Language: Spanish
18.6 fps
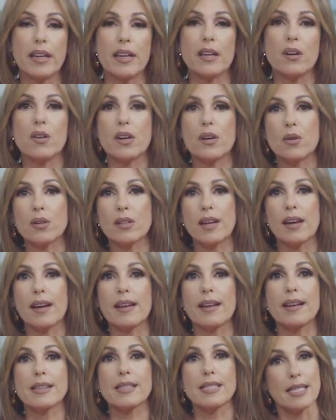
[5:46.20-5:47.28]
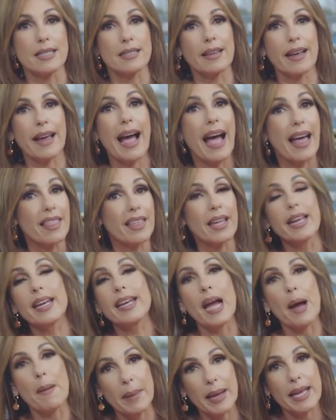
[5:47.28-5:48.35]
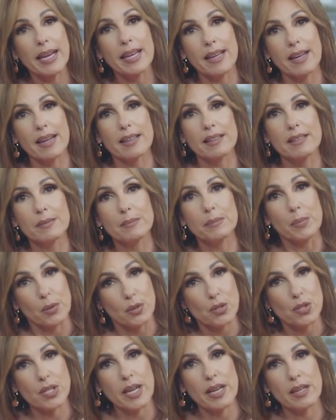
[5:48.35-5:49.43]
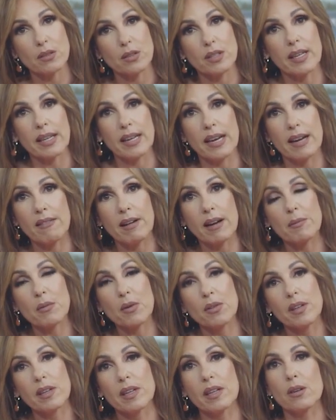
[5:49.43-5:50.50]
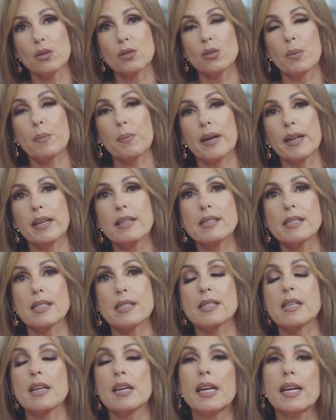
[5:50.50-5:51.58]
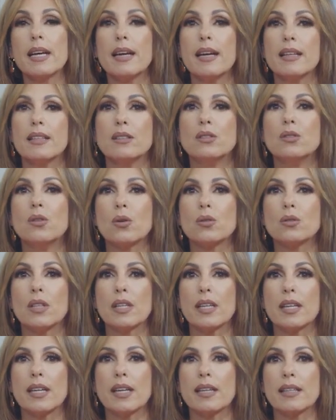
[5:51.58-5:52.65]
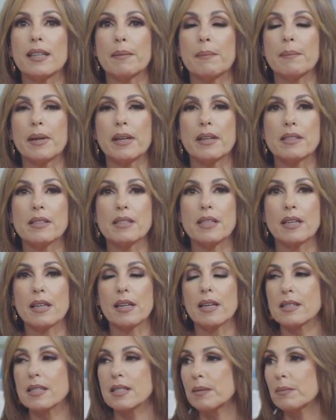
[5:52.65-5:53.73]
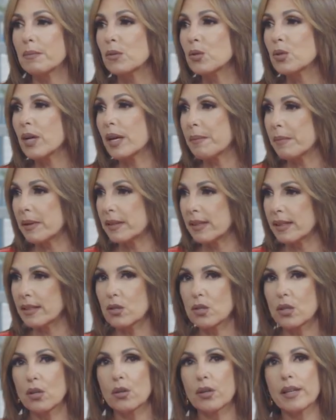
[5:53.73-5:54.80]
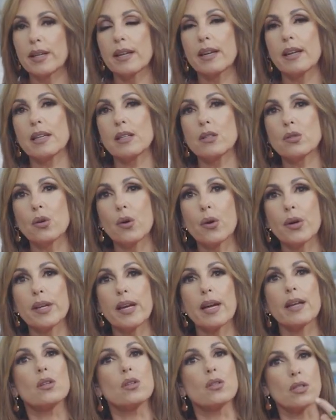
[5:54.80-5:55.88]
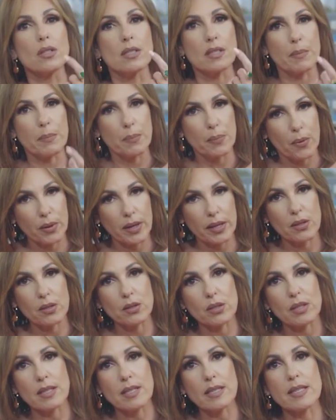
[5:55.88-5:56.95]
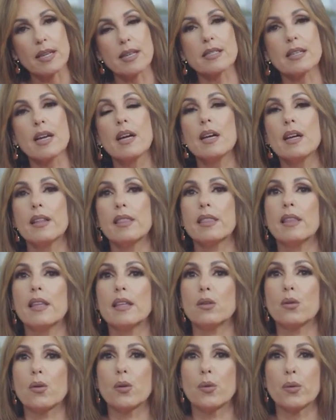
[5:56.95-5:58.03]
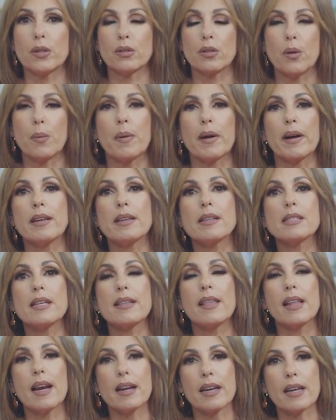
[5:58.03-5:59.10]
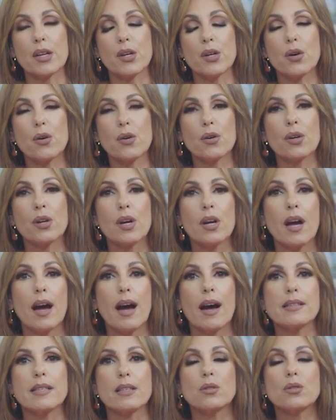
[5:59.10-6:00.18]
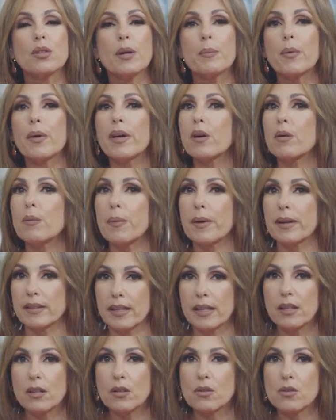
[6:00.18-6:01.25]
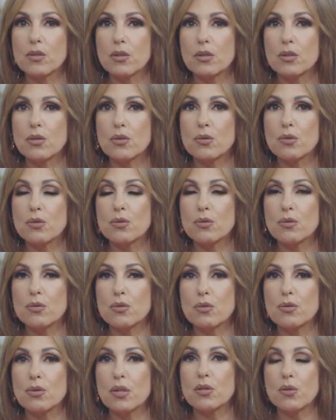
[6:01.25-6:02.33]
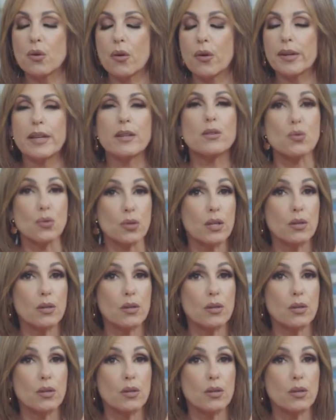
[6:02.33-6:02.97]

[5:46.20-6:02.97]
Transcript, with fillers: quiero recordarles que existe ADN América, por cierto, ya que hablamos de otros países, donde también se hacen muchas investigaciones, historias, donde se ponen noticias de todos nuestros países, de la región. Así que usted puede compartir con nosotros sus, sus historias, sus